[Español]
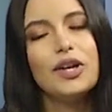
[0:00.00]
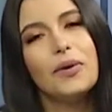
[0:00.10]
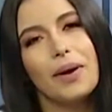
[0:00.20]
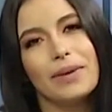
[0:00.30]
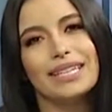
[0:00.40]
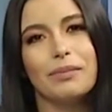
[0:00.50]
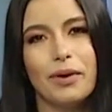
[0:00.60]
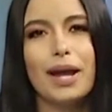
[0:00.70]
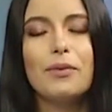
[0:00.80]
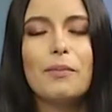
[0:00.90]
y obviamente pues
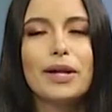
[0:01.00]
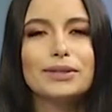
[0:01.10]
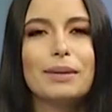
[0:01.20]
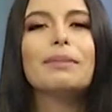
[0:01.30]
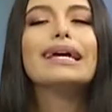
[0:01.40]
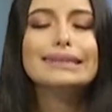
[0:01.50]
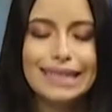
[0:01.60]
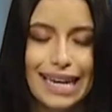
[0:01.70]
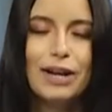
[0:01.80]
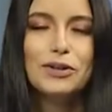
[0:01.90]
el bombero también
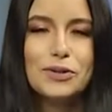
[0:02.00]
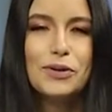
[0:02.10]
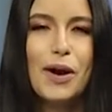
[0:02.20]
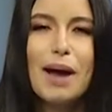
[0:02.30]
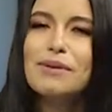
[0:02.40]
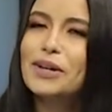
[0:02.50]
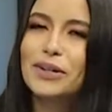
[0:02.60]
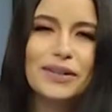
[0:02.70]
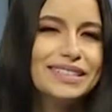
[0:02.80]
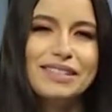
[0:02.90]
tiene lo suyo. Amigos,
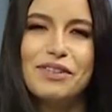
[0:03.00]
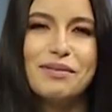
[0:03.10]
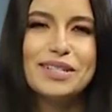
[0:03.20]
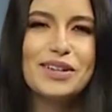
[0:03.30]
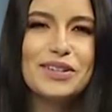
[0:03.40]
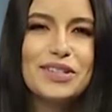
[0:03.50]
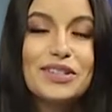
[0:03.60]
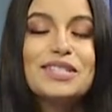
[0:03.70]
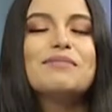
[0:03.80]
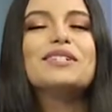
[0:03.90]
con esta información
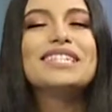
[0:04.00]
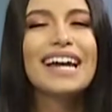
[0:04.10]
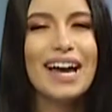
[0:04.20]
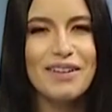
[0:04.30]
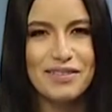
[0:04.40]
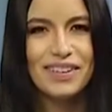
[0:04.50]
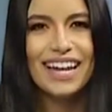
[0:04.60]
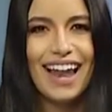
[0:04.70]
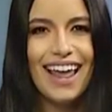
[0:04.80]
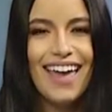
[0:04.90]
nosotros hemos llegado al
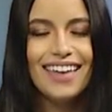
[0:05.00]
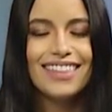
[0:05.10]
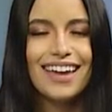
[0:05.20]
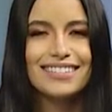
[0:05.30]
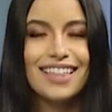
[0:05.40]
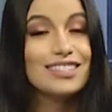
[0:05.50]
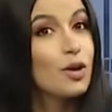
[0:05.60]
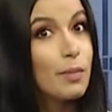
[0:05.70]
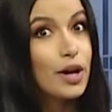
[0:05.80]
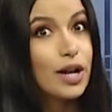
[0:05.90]
final de esta edición,
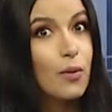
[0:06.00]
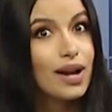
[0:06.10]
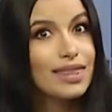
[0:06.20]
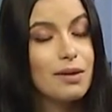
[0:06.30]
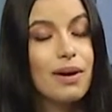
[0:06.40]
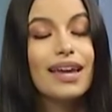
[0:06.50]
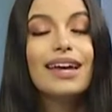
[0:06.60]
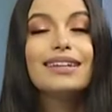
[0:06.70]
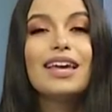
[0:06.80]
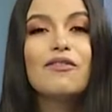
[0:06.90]
pero recuerde el
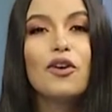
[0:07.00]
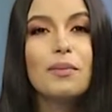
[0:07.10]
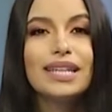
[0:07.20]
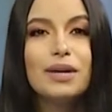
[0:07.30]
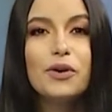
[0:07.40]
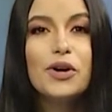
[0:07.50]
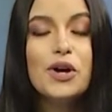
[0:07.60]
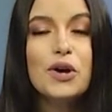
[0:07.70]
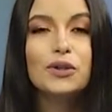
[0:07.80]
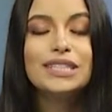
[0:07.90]
banquete informativo
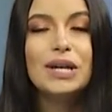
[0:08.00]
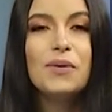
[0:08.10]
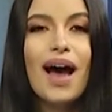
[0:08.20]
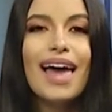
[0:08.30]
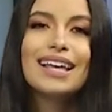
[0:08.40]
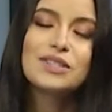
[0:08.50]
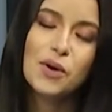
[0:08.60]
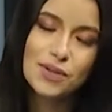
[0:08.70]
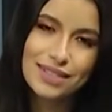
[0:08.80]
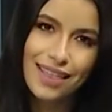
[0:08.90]
continúa a las
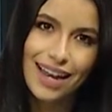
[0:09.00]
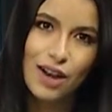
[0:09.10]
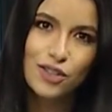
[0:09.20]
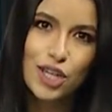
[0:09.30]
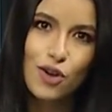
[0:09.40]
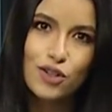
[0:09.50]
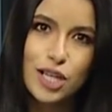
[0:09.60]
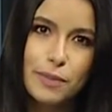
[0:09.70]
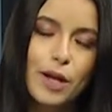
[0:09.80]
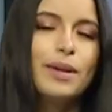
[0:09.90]
11 de la noche. Yo los
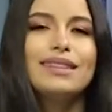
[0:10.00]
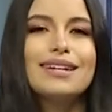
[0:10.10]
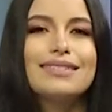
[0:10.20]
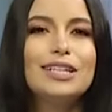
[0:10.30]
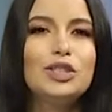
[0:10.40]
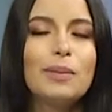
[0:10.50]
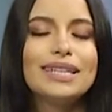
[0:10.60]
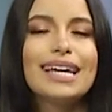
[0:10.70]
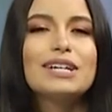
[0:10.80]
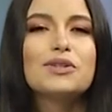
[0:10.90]
espero mientras tanto,
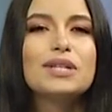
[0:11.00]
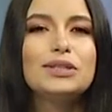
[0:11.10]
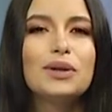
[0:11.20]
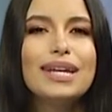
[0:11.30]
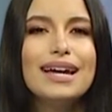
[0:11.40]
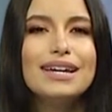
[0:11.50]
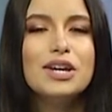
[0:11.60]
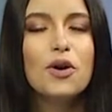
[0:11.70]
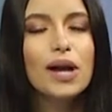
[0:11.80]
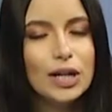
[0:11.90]
mantenga su sintonía
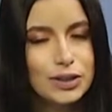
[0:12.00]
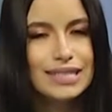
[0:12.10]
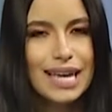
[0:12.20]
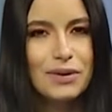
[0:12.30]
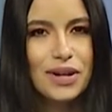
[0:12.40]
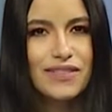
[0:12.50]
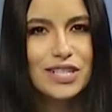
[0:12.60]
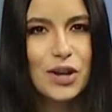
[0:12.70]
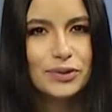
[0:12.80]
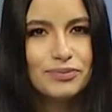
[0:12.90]
con el noticiero Univisión.